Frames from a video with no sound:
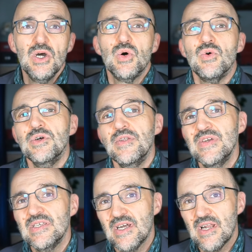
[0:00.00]
Und wie
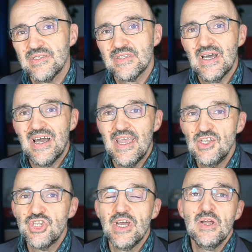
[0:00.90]
gesagt, als
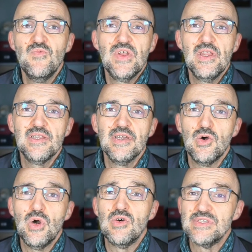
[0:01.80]
Einsteiger empfehle ich dir
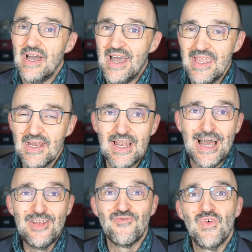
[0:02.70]
auch aus eigener
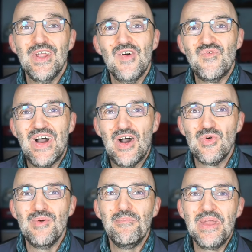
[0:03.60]
leidvoller
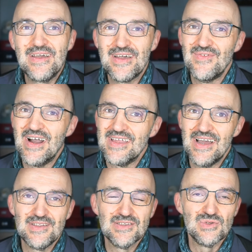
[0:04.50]
Erfahrung mehrere
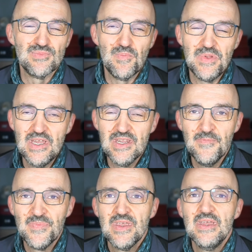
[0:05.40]
Varianten zu probieren,
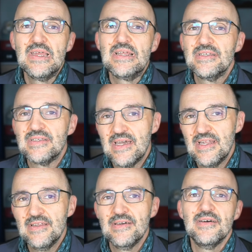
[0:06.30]

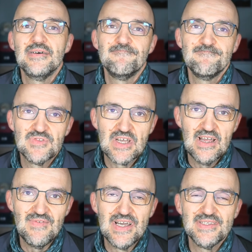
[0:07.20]
denn
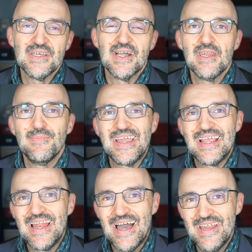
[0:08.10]
teilweise gerade bei
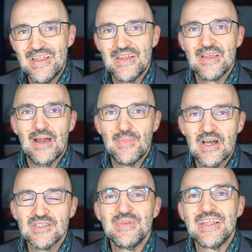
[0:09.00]
kleinen
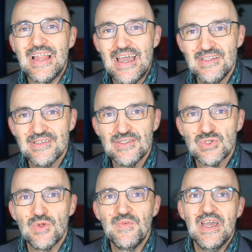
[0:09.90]
Kameras mit kleinen
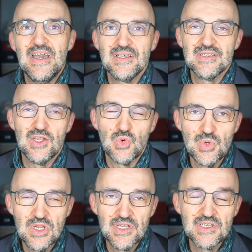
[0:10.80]
Sensoren wie der
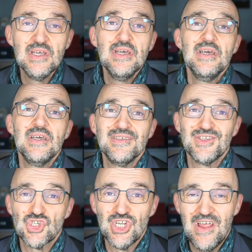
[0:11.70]
RX100 ist es
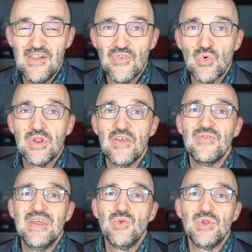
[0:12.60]
schnell so, dass
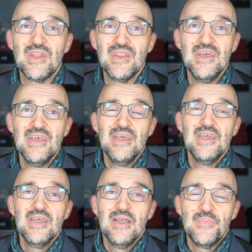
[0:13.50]
wenn du dann
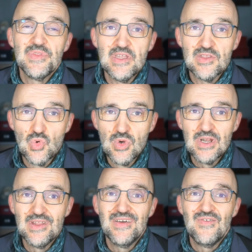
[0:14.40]
die
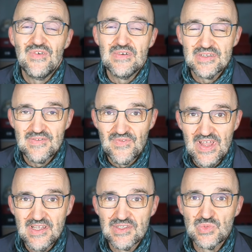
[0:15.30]
dunklen
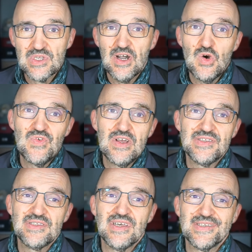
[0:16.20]
Flächen zu sehr
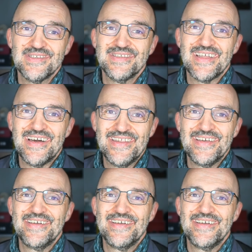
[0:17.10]
aufhältst, dass es dann